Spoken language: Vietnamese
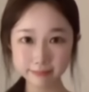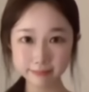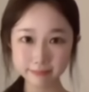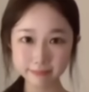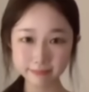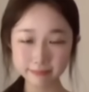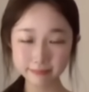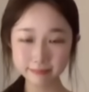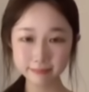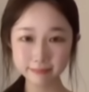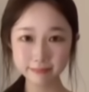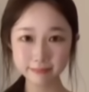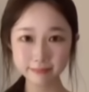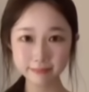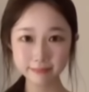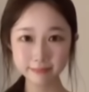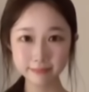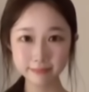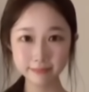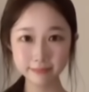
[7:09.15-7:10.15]
Còn có âm
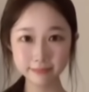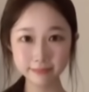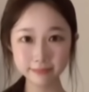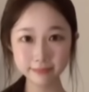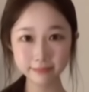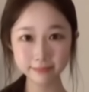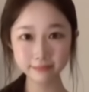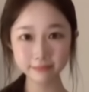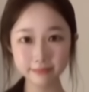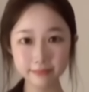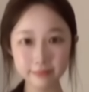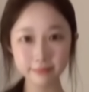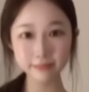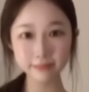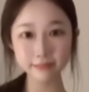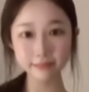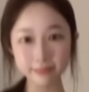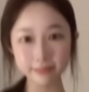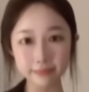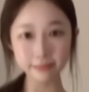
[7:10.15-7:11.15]
ương, rồi chữ
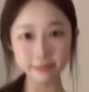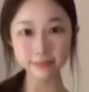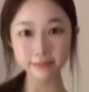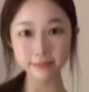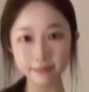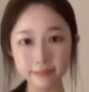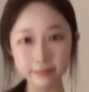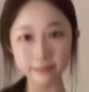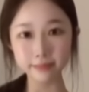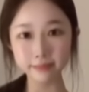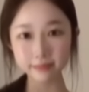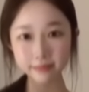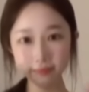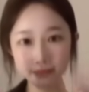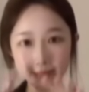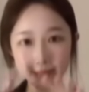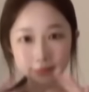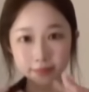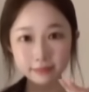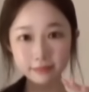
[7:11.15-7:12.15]
gì mà thêm t vào
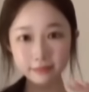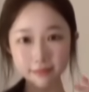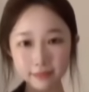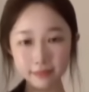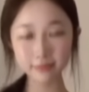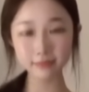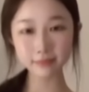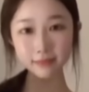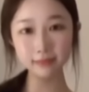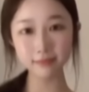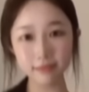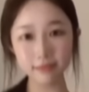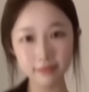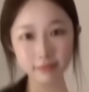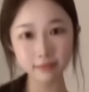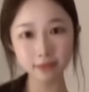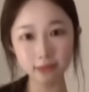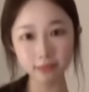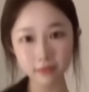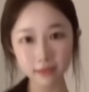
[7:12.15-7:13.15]
đằng sau.
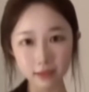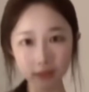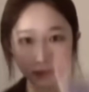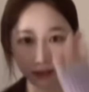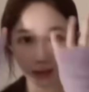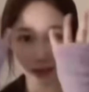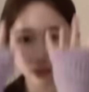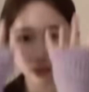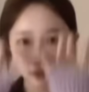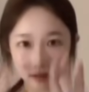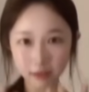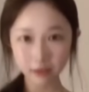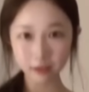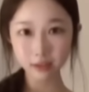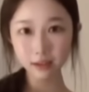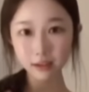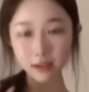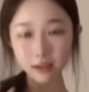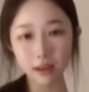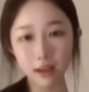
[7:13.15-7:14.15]
Chữ cờ cũng rất
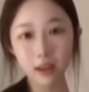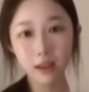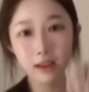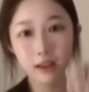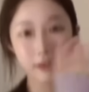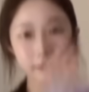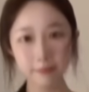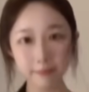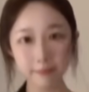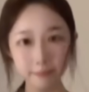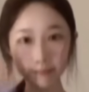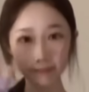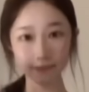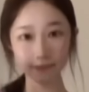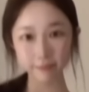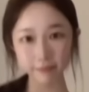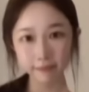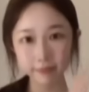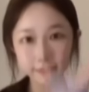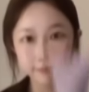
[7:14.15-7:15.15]
khó nghe, nhất là
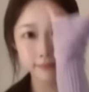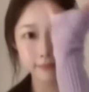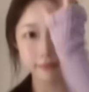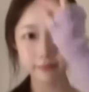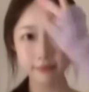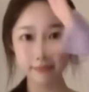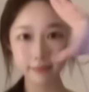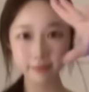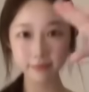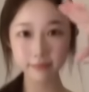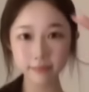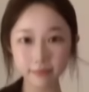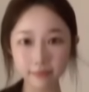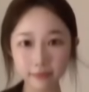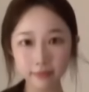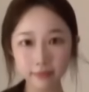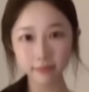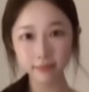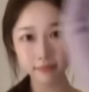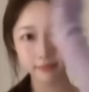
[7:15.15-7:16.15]
hai thanh, thanh
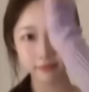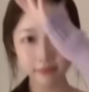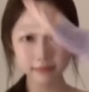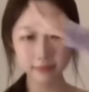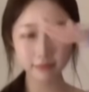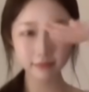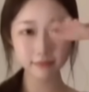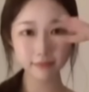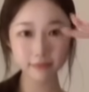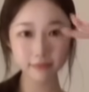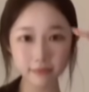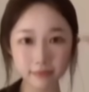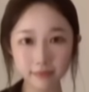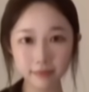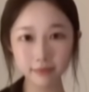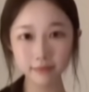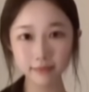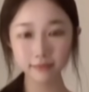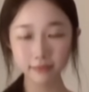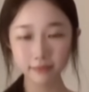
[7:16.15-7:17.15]
ngã và thanh nặng.
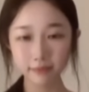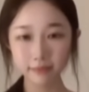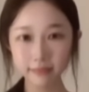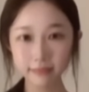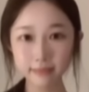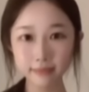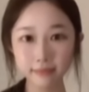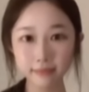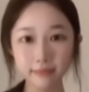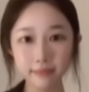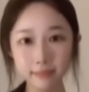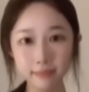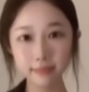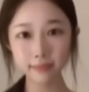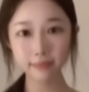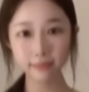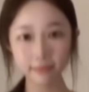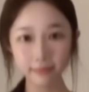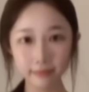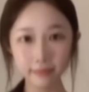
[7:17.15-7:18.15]
Hai thanh này siêu khó
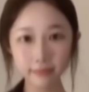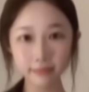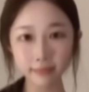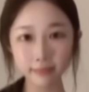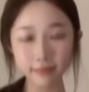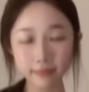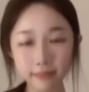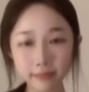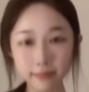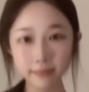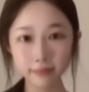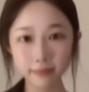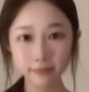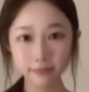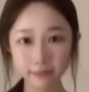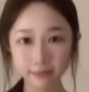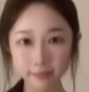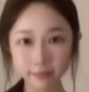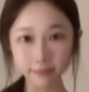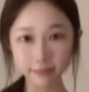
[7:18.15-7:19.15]
nghe, không có nhịp
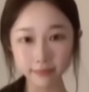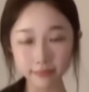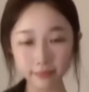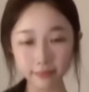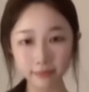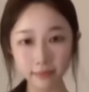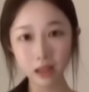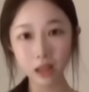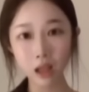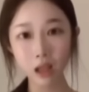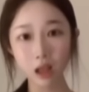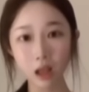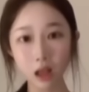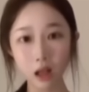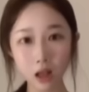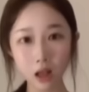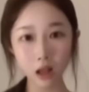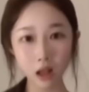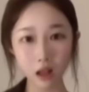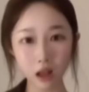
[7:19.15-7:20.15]
điệu gì cả,
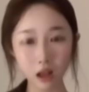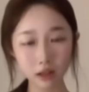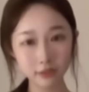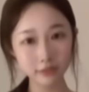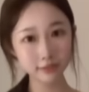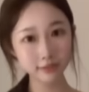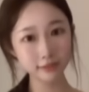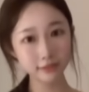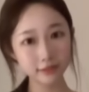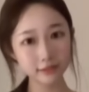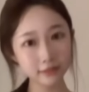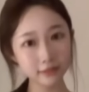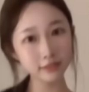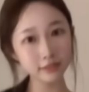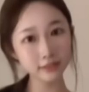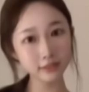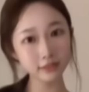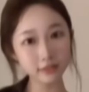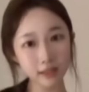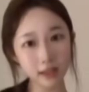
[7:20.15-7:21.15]
cũng không có sự liên kết
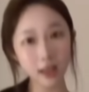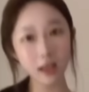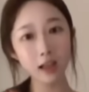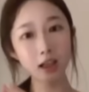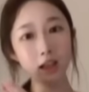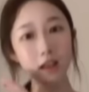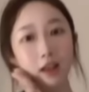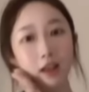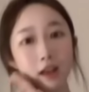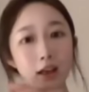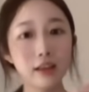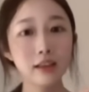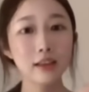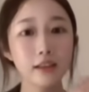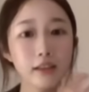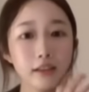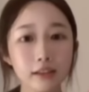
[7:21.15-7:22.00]
chặt chẽ với tiếng Trung.